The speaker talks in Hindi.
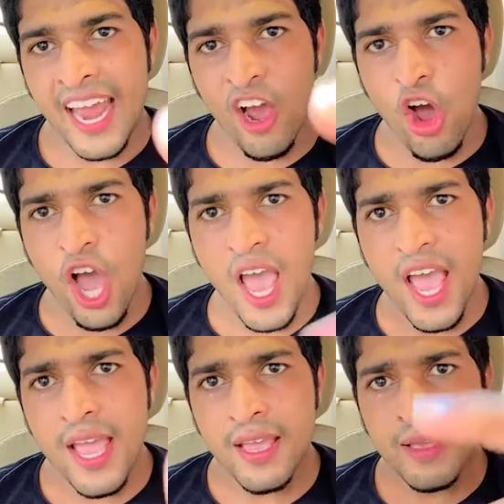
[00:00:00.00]
अरे
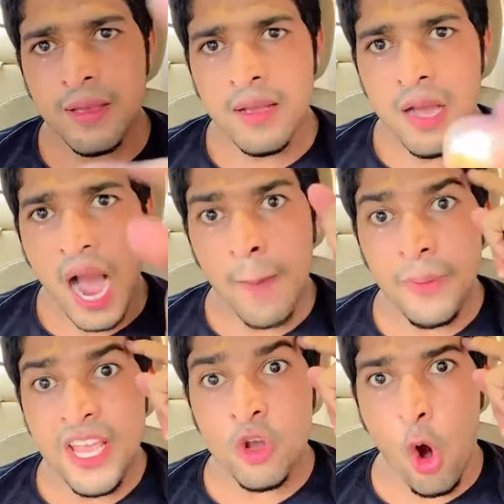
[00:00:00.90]
ओए
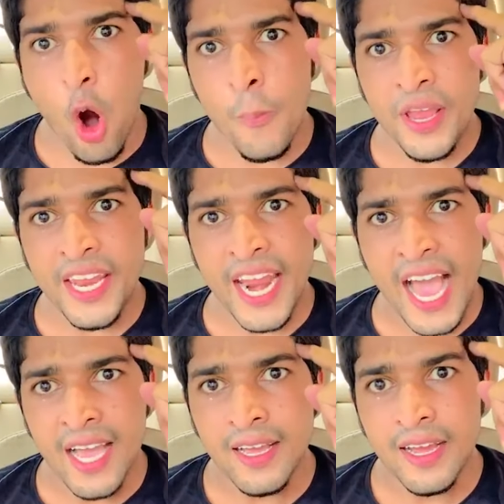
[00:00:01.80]
अपनी खोपड़ी ने
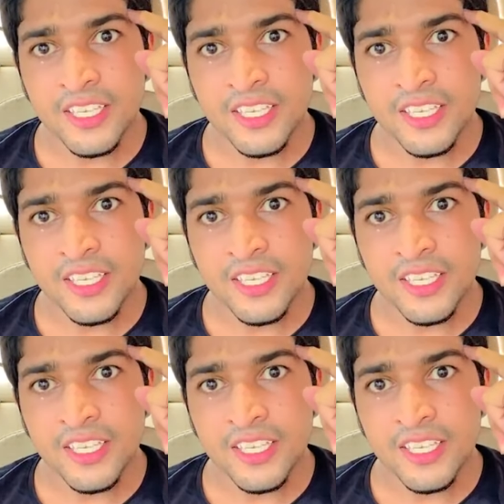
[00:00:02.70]
ना